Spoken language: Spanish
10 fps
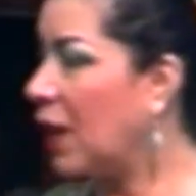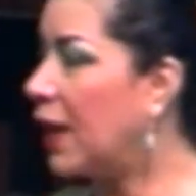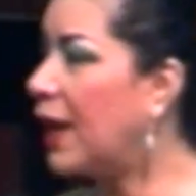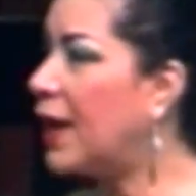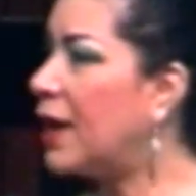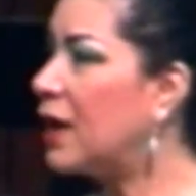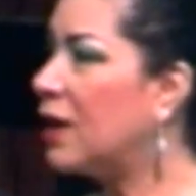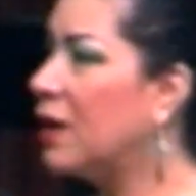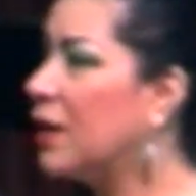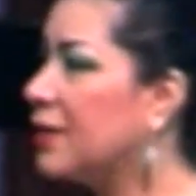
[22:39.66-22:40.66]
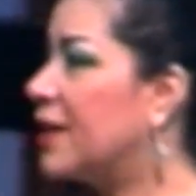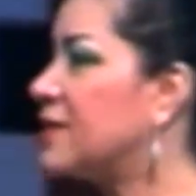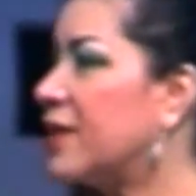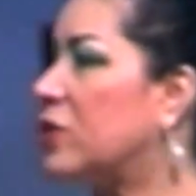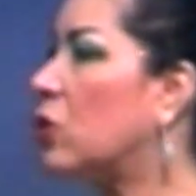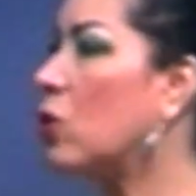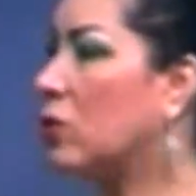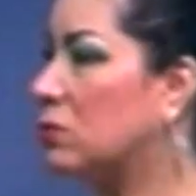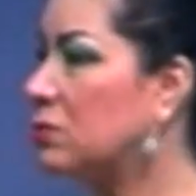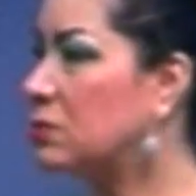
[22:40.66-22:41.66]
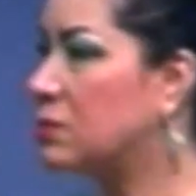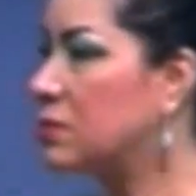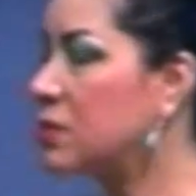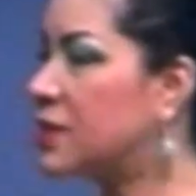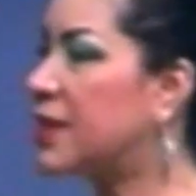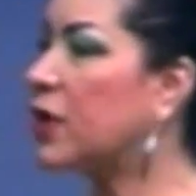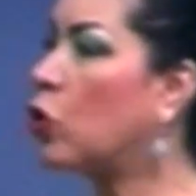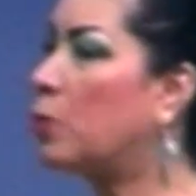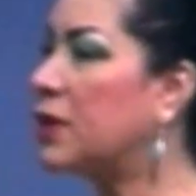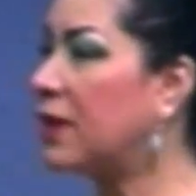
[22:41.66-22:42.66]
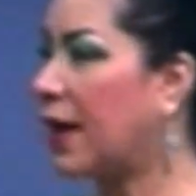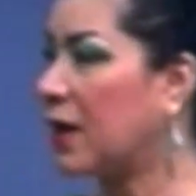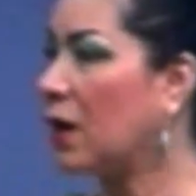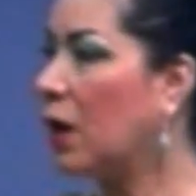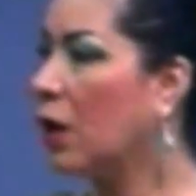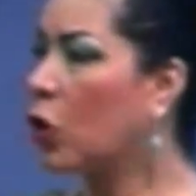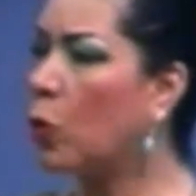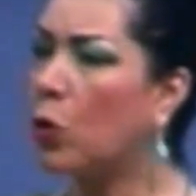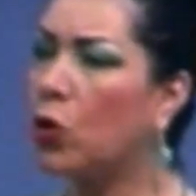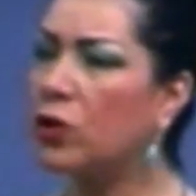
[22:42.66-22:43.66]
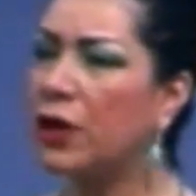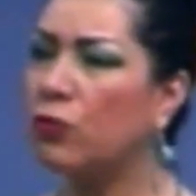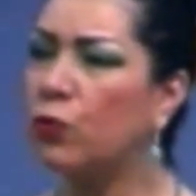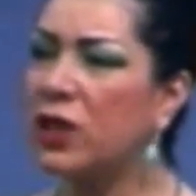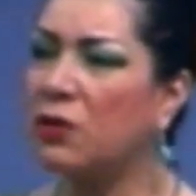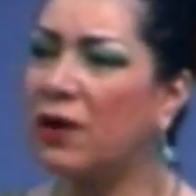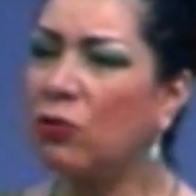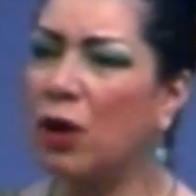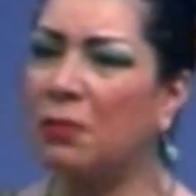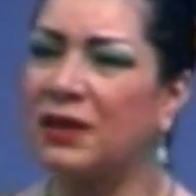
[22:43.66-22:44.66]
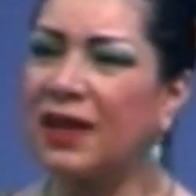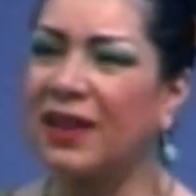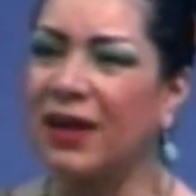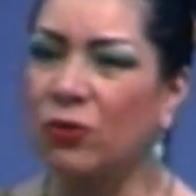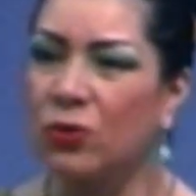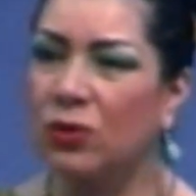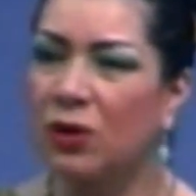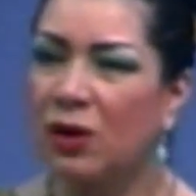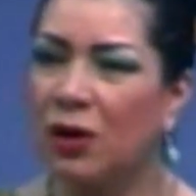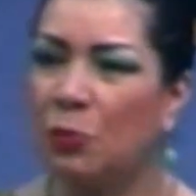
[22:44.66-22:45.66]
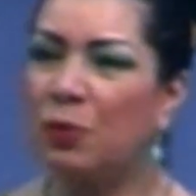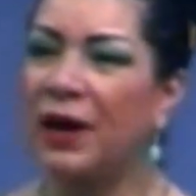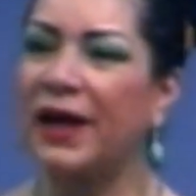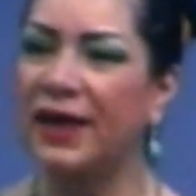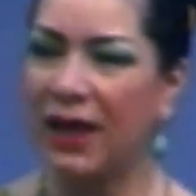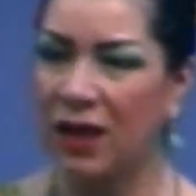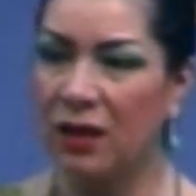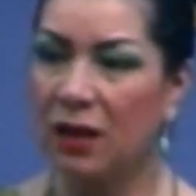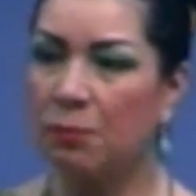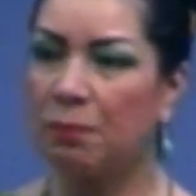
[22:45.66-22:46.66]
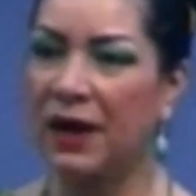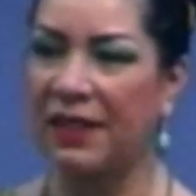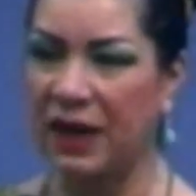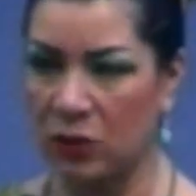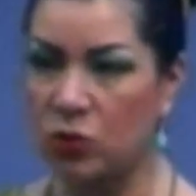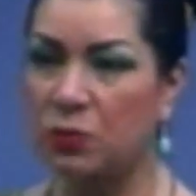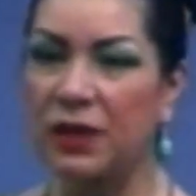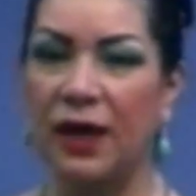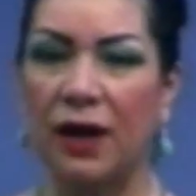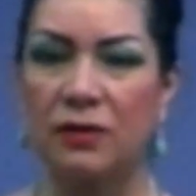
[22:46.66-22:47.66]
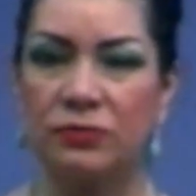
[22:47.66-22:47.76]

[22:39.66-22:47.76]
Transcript: Él descendió, se dejó matar. Como cordero fue llevado al matadero. ¿Para qué? Para darnos vida.